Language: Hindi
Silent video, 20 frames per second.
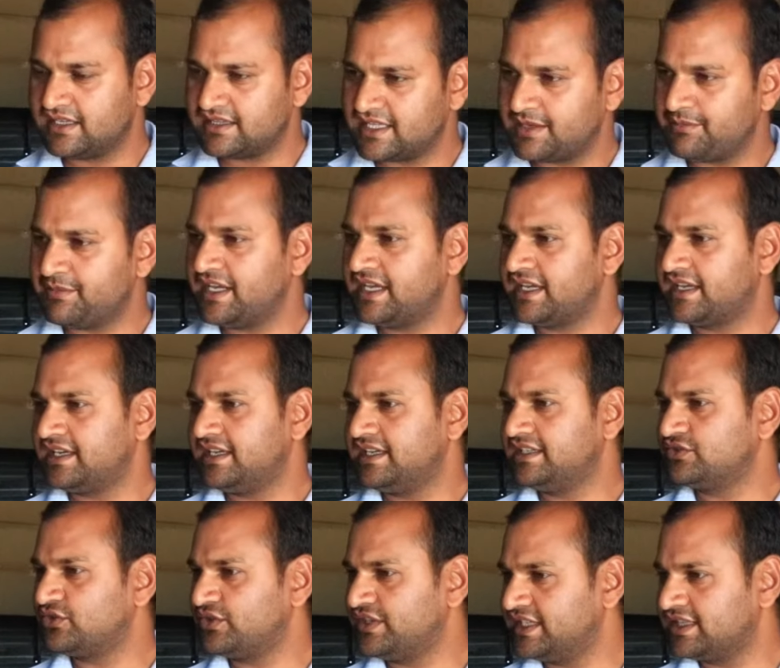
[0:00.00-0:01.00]
दमे की
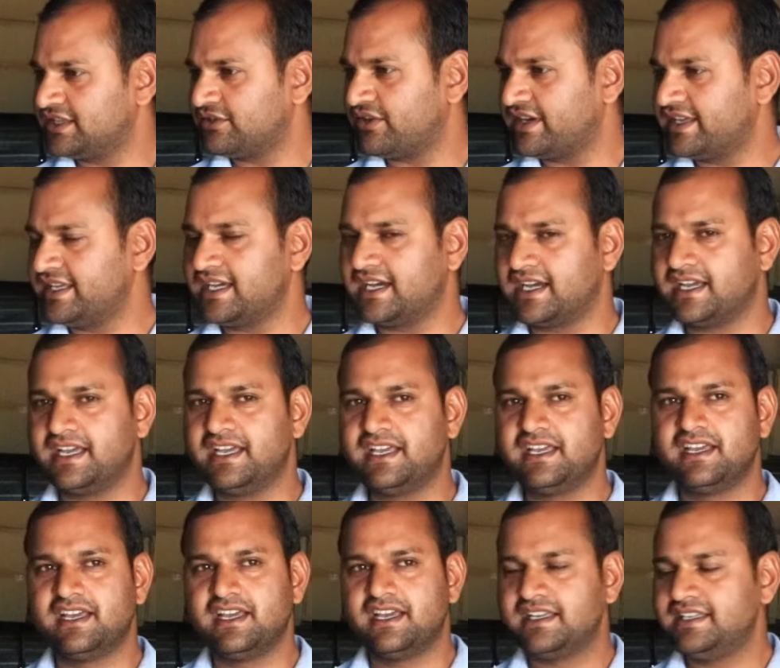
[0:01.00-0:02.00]
जो ये दवाइयाँ हैं
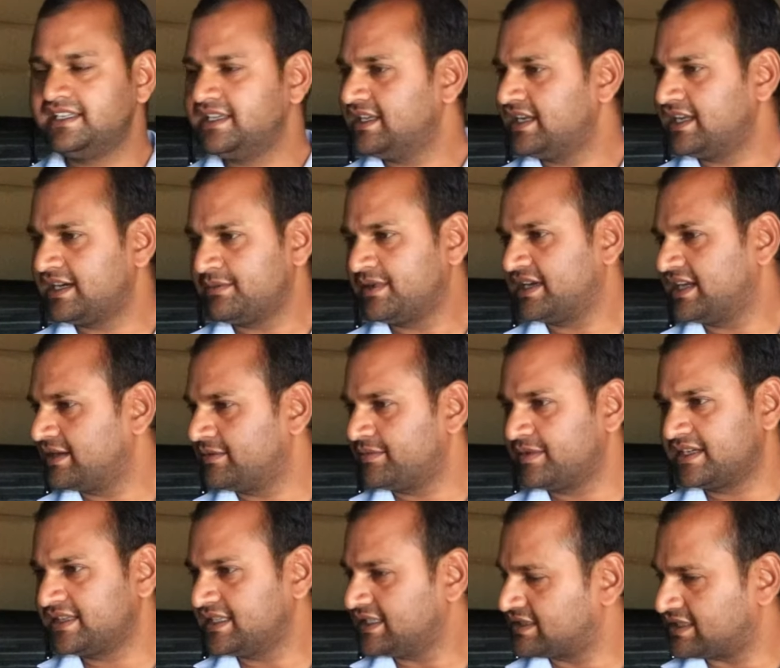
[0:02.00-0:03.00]
ये लगभग
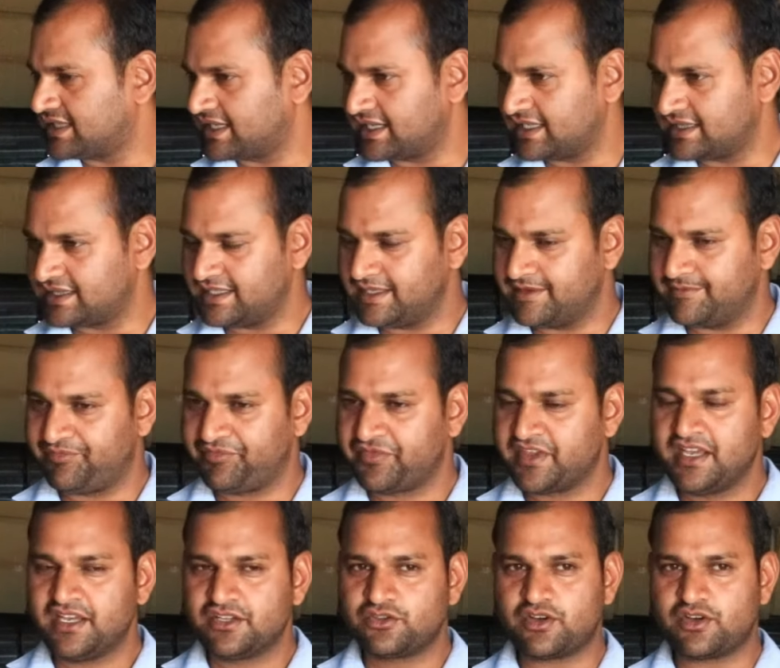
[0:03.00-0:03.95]
लगभग दस्त लगाती हैं हम्म।